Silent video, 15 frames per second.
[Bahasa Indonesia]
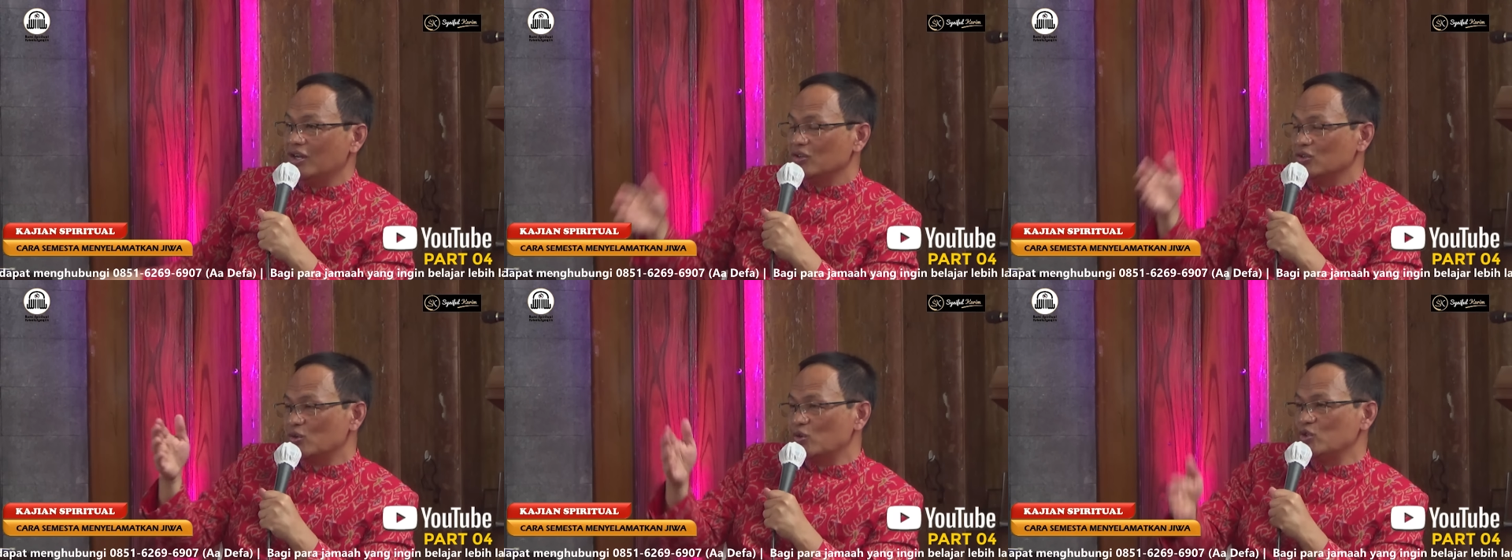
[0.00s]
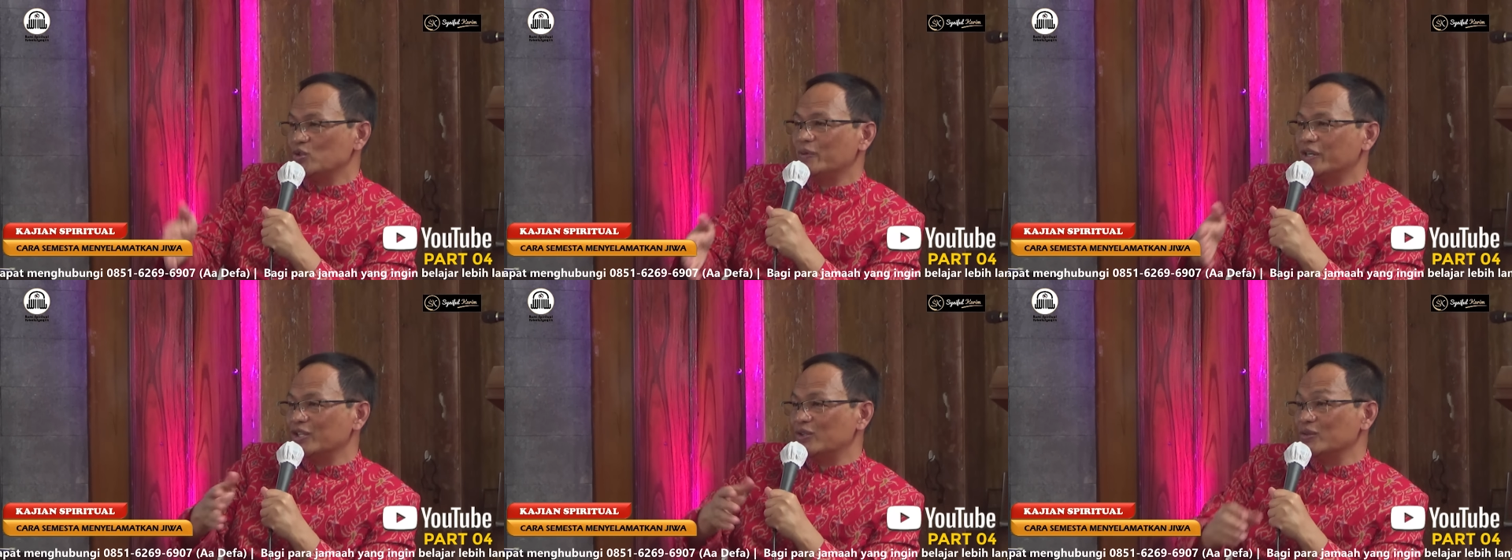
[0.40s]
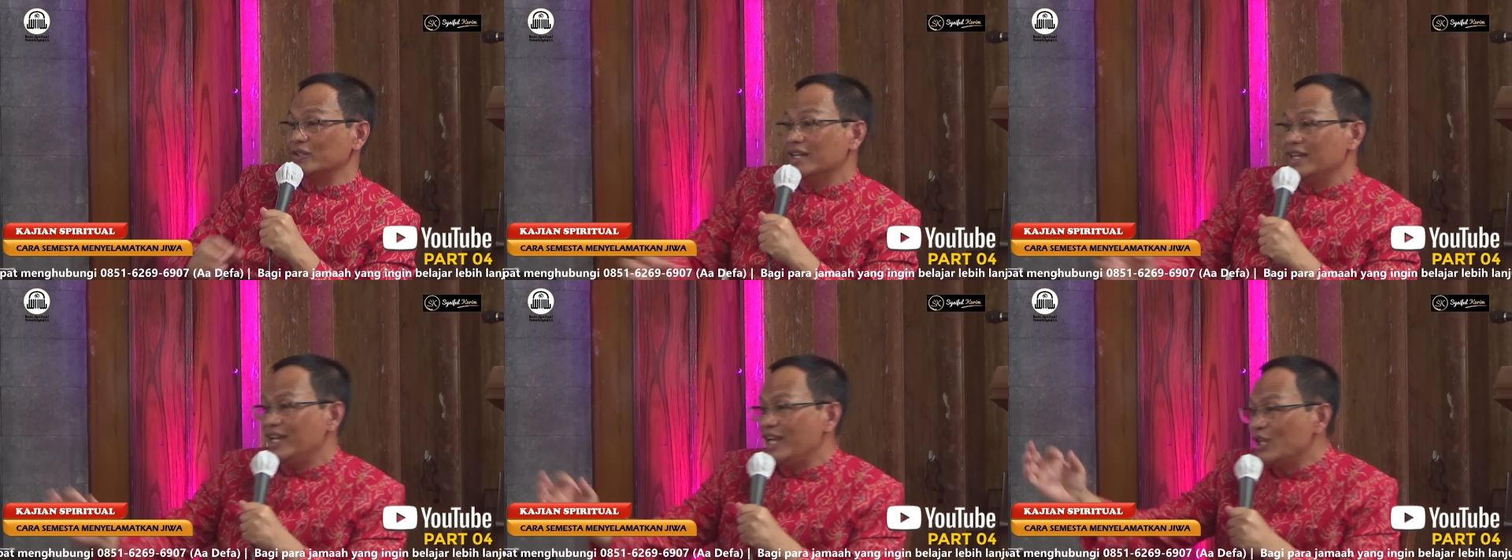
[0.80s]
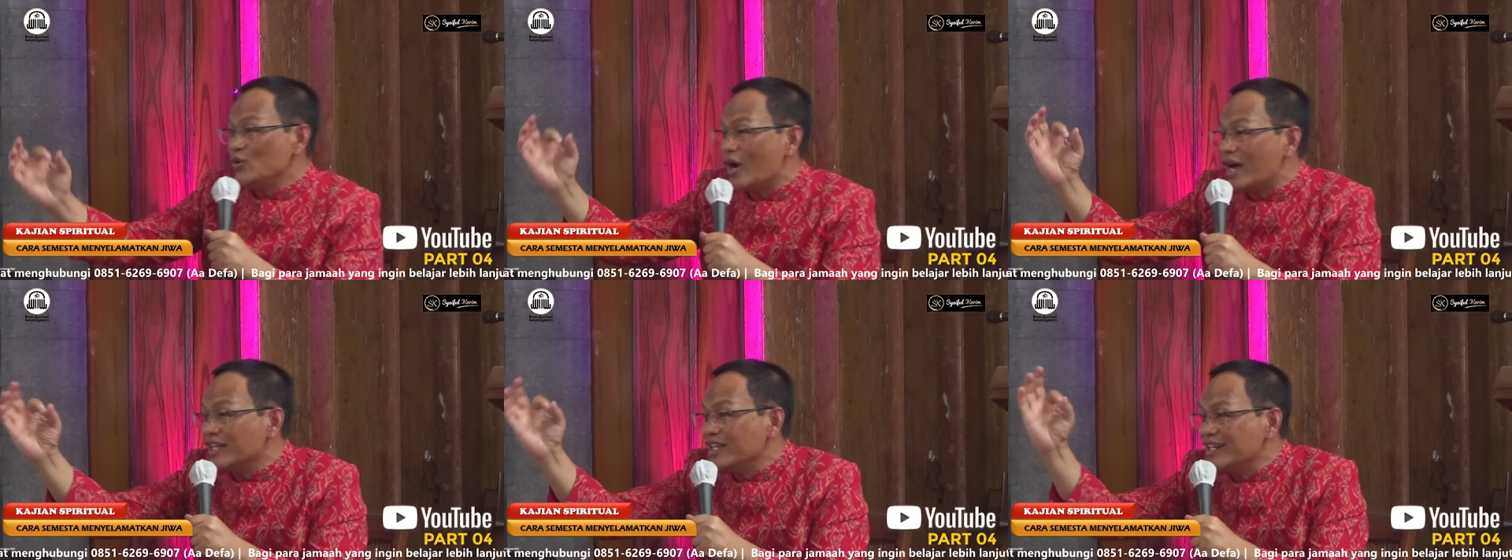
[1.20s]
Terus begitu. Itu
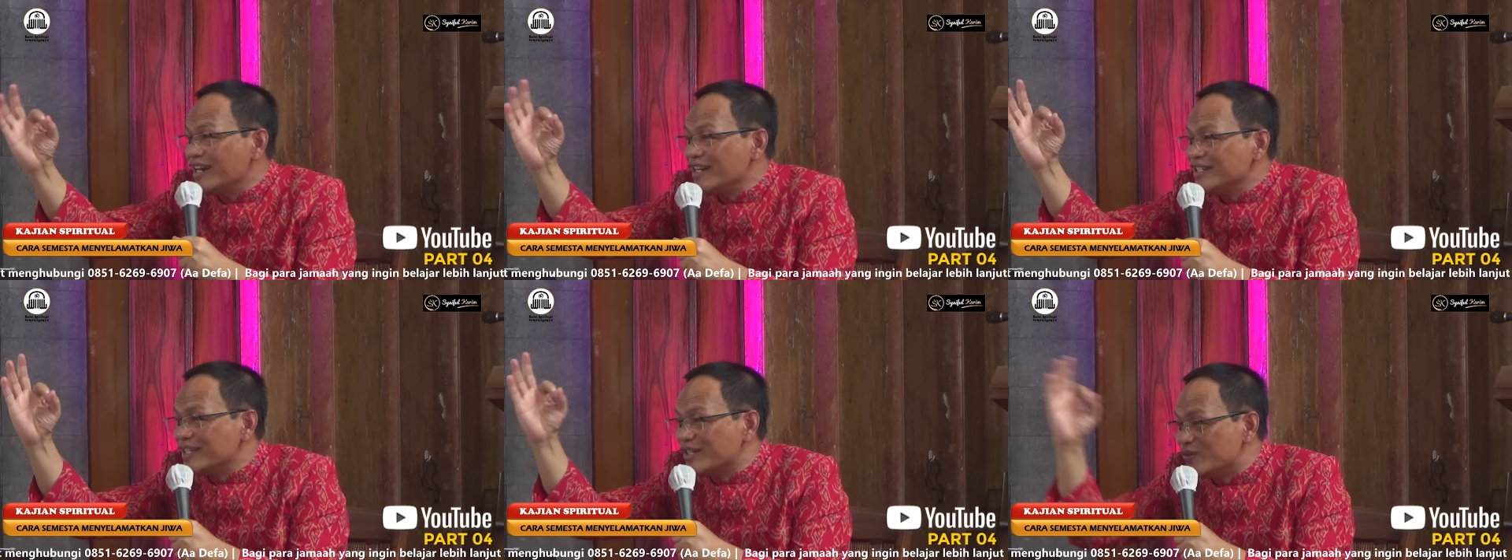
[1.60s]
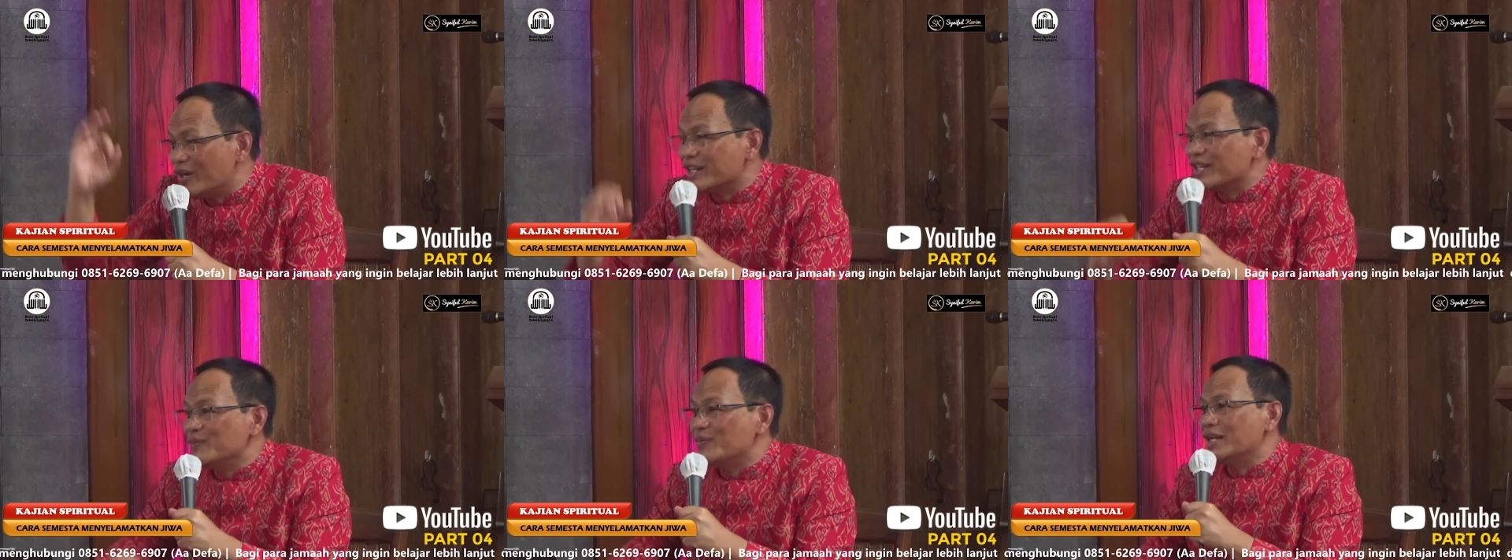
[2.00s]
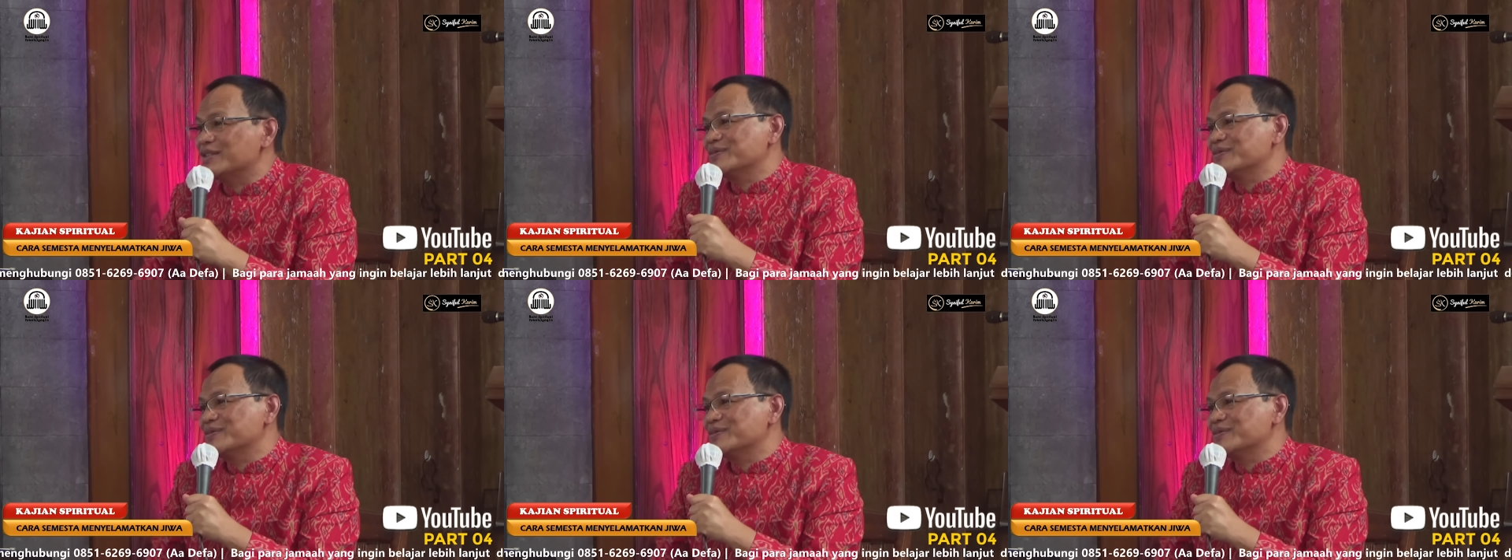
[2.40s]
hanya dari satu akibat.